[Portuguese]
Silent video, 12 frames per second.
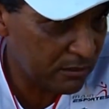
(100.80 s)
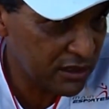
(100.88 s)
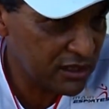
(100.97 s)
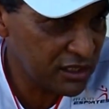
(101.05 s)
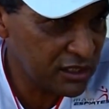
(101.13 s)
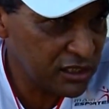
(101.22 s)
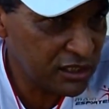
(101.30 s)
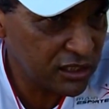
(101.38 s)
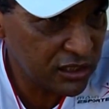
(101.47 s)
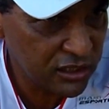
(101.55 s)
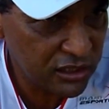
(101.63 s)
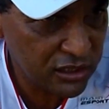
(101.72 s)
partir de, de,
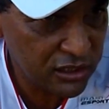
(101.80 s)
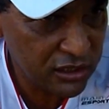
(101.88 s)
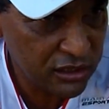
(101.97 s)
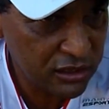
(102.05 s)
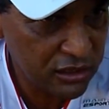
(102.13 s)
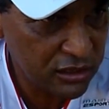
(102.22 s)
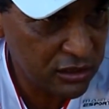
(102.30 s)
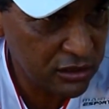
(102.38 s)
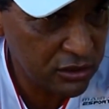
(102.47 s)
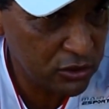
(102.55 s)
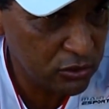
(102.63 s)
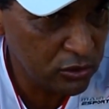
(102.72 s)
de, de,
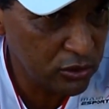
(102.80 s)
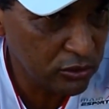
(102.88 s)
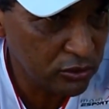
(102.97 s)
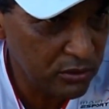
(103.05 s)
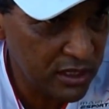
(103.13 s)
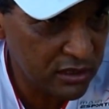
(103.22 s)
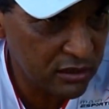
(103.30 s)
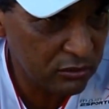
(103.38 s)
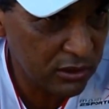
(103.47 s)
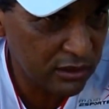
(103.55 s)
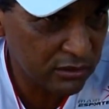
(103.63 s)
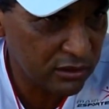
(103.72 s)
de julho do mês
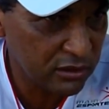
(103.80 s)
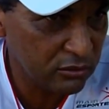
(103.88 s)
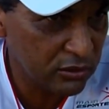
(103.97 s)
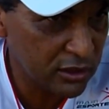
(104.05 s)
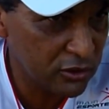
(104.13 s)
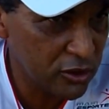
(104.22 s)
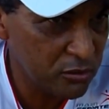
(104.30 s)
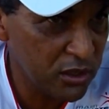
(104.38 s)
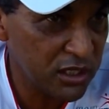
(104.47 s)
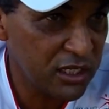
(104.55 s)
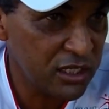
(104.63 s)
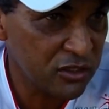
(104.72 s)
do ano do ano
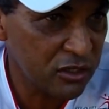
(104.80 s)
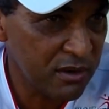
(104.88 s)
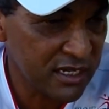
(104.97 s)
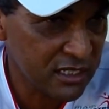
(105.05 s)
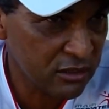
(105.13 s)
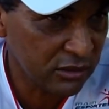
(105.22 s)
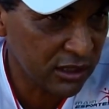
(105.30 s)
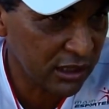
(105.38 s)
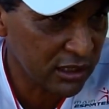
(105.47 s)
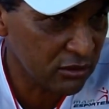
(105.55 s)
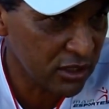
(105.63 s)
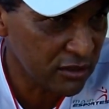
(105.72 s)
2015 começam as
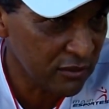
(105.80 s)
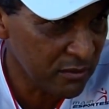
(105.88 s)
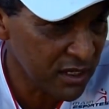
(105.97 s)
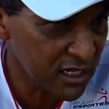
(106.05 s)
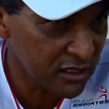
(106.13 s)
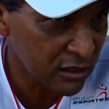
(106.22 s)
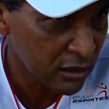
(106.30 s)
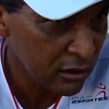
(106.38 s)
contratações novamente.